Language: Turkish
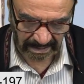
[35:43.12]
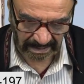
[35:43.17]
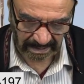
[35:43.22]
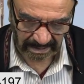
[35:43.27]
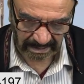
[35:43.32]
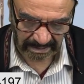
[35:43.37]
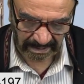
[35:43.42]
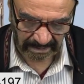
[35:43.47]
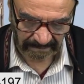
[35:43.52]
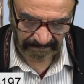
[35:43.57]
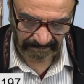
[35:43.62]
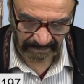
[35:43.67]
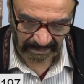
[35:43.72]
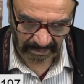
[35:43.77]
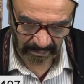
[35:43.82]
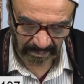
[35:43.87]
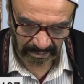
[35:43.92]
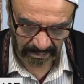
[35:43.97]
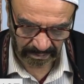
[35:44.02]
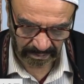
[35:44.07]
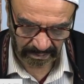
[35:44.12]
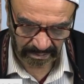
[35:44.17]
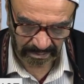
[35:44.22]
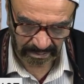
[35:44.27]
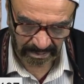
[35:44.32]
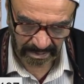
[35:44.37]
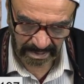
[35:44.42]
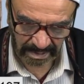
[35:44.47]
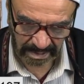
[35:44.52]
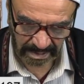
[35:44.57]
Adem ve
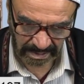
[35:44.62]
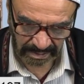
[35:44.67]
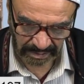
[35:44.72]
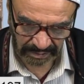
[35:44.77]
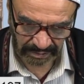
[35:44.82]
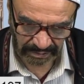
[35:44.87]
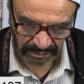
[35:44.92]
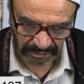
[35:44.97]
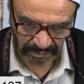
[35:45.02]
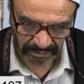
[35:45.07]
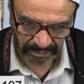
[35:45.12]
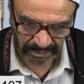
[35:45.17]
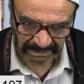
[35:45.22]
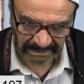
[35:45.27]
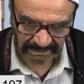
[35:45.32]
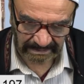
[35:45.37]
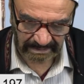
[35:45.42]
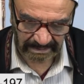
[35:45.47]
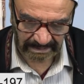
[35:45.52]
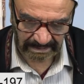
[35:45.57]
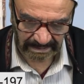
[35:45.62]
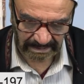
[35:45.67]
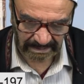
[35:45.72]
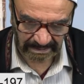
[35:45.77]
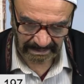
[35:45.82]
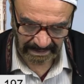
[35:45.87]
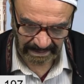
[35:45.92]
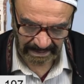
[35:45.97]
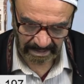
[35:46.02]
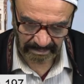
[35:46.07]
onun
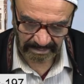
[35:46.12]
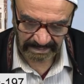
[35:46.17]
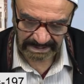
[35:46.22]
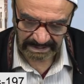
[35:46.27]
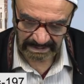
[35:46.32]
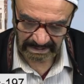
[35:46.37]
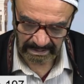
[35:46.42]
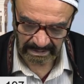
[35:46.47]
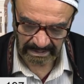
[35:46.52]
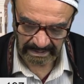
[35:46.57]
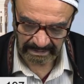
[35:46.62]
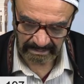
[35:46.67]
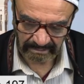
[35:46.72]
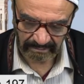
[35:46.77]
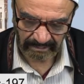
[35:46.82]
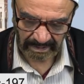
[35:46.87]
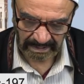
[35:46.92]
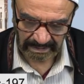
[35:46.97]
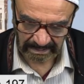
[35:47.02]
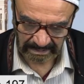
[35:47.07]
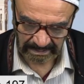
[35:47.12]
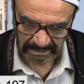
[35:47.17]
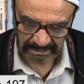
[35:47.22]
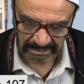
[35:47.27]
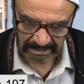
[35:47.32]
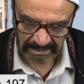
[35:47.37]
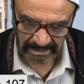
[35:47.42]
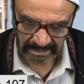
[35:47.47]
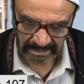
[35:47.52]
zürriyetinin emsalleri vardı.